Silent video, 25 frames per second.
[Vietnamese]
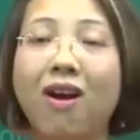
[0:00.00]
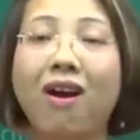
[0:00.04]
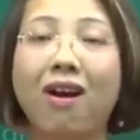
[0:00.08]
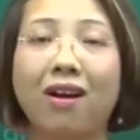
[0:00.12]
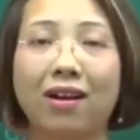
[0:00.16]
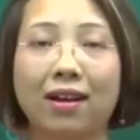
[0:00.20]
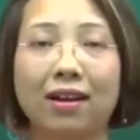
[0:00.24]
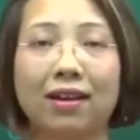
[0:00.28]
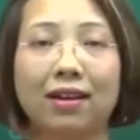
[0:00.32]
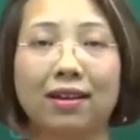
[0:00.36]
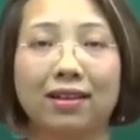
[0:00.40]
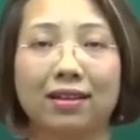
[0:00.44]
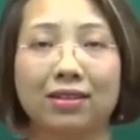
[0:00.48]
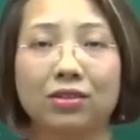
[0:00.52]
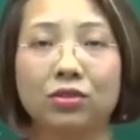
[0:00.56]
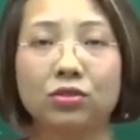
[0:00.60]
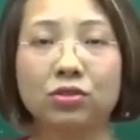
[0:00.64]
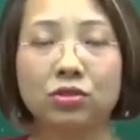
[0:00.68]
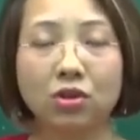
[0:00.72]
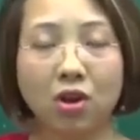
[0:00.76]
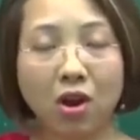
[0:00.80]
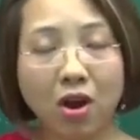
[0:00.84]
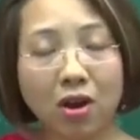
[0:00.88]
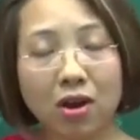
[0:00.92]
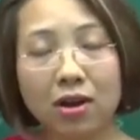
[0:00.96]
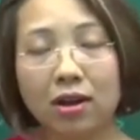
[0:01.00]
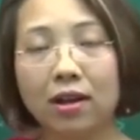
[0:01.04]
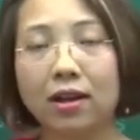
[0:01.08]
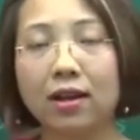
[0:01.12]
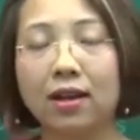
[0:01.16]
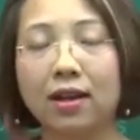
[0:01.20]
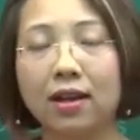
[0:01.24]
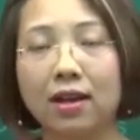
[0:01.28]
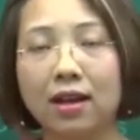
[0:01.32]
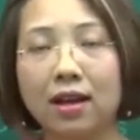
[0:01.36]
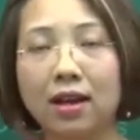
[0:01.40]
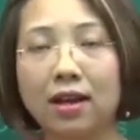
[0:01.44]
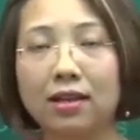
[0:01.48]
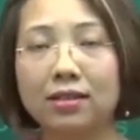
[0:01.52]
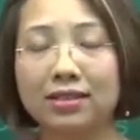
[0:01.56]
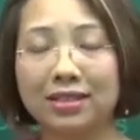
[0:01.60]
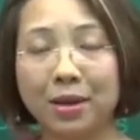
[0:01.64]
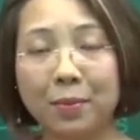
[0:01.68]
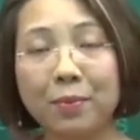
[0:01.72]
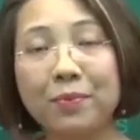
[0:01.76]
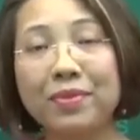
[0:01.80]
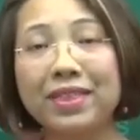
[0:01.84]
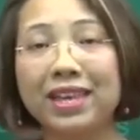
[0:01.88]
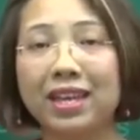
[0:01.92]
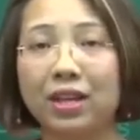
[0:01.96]
talk to talk uh,
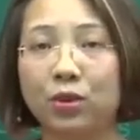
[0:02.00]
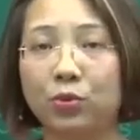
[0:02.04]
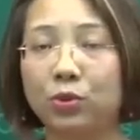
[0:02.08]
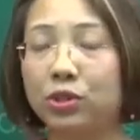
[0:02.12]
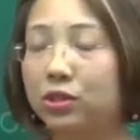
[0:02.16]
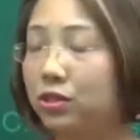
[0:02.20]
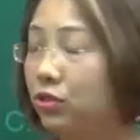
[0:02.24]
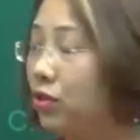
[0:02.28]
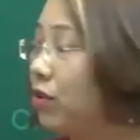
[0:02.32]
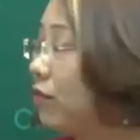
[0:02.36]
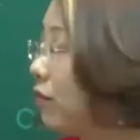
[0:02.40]
something with